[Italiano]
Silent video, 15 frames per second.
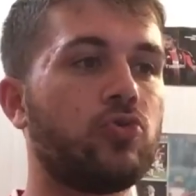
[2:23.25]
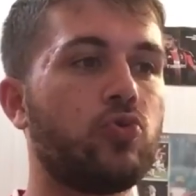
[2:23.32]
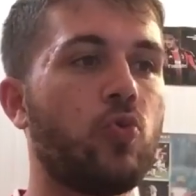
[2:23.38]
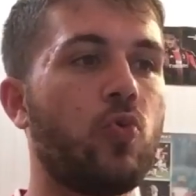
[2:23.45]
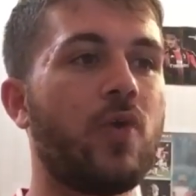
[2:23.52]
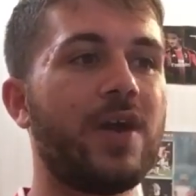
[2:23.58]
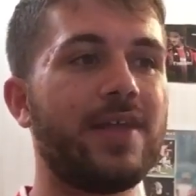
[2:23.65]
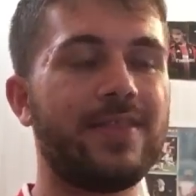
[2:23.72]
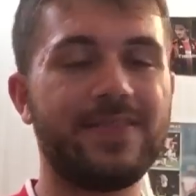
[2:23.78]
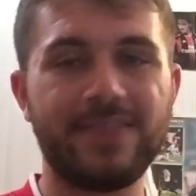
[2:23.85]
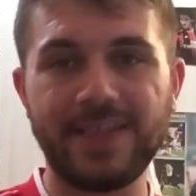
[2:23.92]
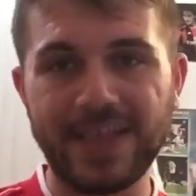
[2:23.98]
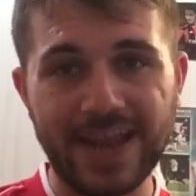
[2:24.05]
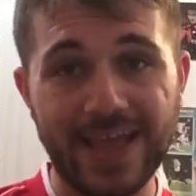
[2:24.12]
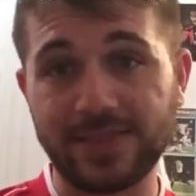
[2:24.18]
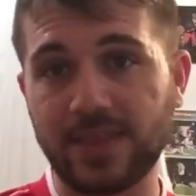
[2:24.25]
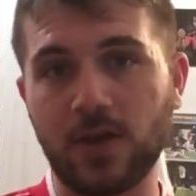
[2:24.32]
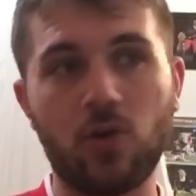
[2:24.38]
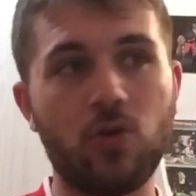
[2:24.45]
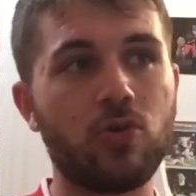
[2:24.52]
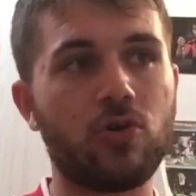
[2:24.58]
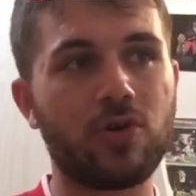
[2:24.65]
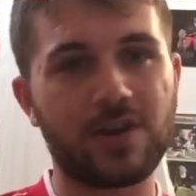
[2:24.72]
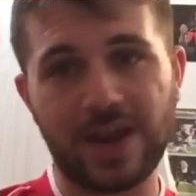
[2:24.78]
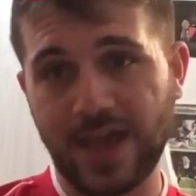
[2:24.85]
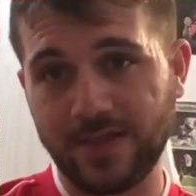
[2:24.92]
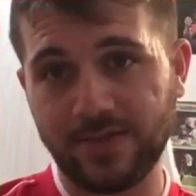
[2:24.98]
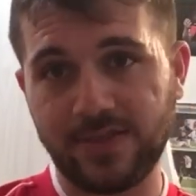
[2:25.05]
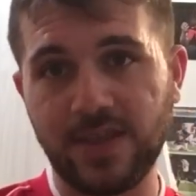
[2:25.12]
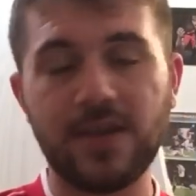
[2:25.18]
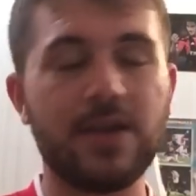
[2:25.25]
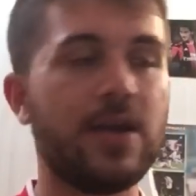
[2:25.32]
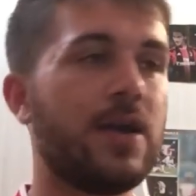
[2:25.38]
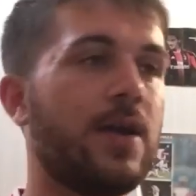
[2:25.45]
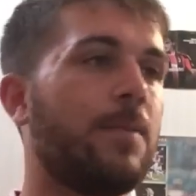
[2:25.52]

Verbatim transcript: due dirette concorrenti